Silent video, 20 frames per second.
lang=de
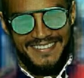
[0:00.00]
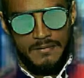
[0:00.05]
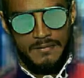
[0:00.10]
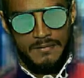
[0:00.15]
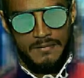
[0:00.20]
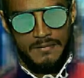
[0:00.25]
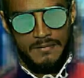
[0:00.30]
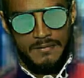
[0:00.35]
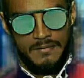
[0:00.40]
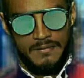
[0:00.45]

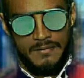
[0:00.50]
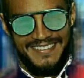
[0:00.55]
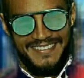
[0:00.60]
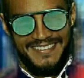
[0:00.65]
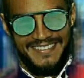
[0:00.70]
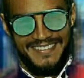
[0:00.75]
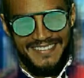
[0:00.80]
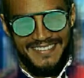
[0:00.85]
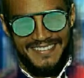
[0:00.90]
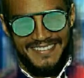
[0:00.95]

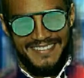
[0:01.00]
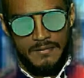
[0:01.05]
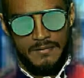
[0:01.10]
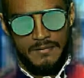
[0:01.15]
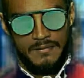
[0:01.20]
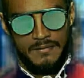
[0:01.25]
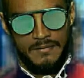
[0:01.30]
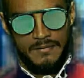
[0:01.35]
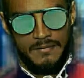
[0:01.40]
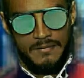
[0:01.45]
kehren wir
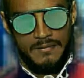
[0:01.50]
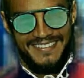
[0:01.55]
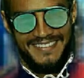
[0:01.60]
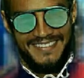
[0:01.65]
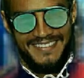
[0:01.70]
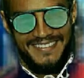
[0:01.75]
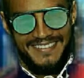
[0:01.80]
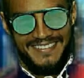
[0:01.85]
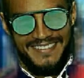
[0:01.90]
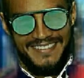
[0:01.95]
zurück zu
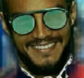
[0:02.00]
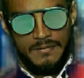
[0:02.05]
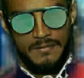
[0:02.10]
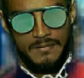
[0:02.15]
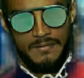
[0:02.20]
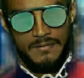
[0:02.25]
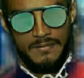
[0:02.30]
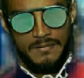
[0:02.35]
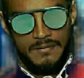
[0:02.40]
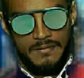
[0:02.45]
dem
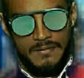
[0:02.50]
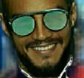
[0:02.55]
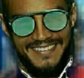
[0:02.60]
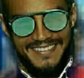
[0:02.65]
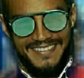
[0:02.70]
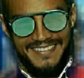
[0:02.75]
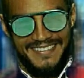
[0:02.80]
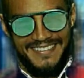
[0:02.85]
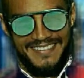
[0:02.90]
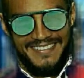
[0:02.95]
Tempel.
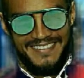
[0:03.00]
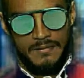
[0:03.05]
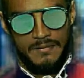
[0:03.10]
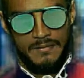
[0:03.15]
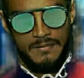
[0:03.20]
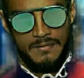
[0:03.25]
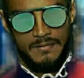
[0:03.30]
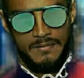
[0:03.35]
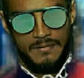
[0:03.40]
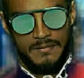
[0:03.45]

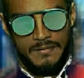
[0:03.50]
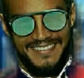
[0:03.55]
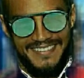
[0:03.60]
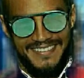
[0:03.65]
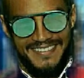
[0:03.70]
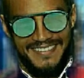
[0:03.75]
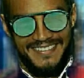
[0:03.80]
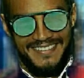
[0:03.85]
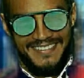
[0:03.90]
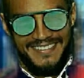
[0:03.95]
Heute
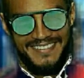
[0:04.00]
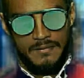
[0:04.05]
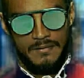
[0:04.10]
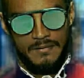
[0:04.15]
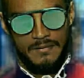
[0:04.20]
stellen wir die